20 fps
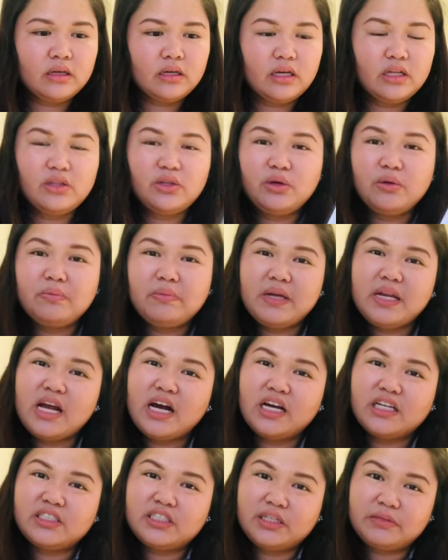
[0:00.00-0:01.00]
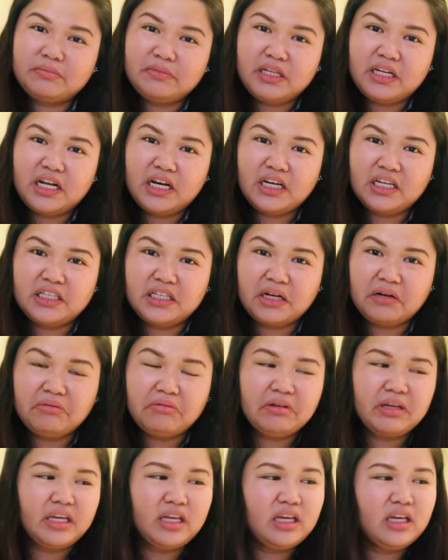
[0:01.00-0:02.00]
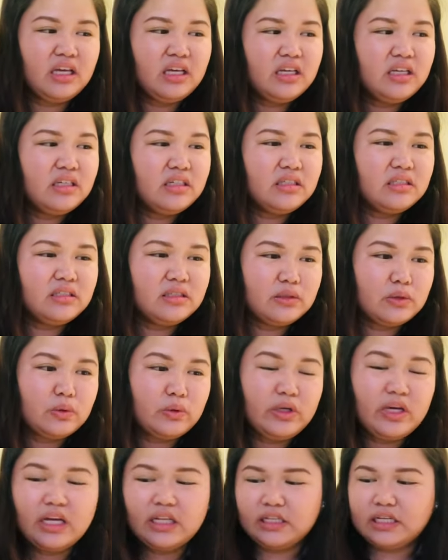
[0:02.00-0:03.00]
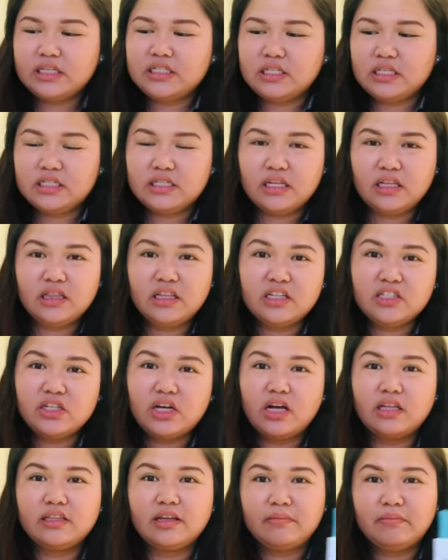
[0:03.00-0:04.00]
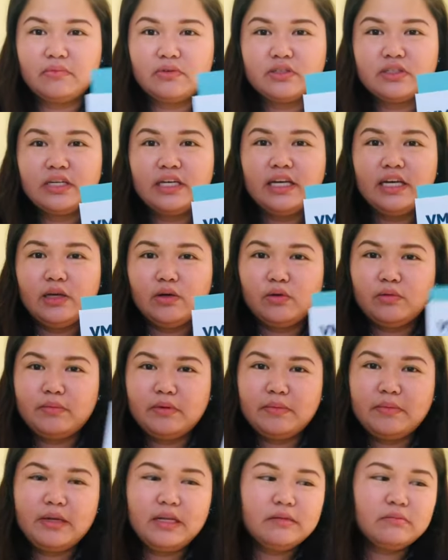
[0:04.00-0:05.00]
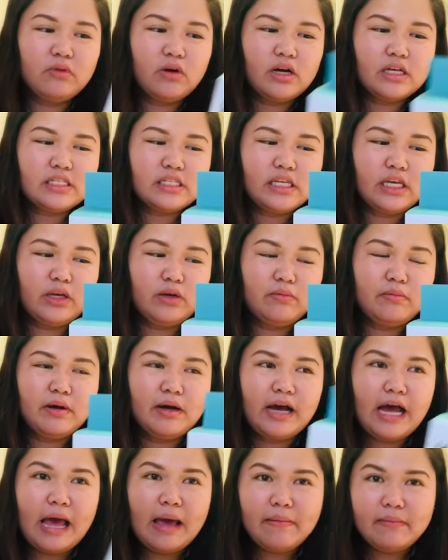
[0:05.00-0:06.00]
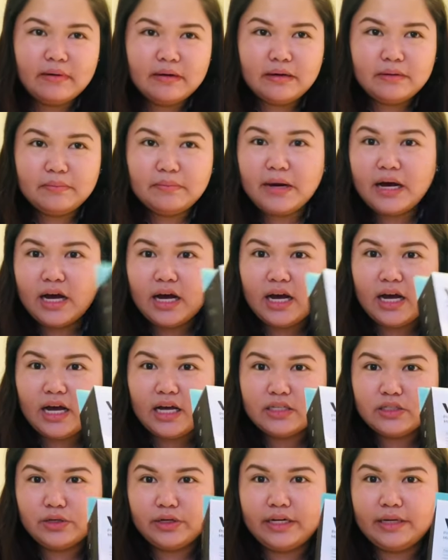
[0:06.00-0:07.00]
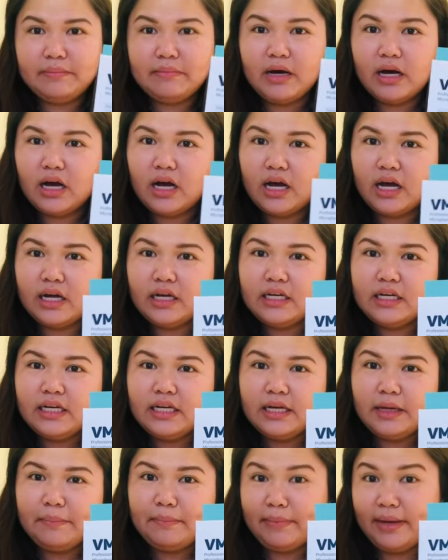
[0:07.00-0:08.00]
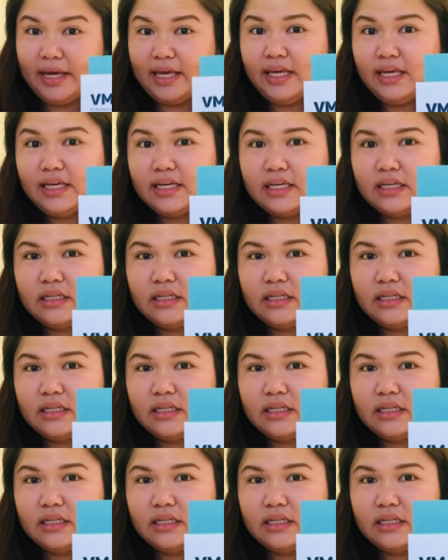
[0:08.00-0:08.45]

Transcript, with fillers: ito yung pinaka-cheap na nakita ko eh. So, yan, kasi set na siya. Tapos, kung bibilin mo kasi yung mga camera, mga, sorry, mga mic,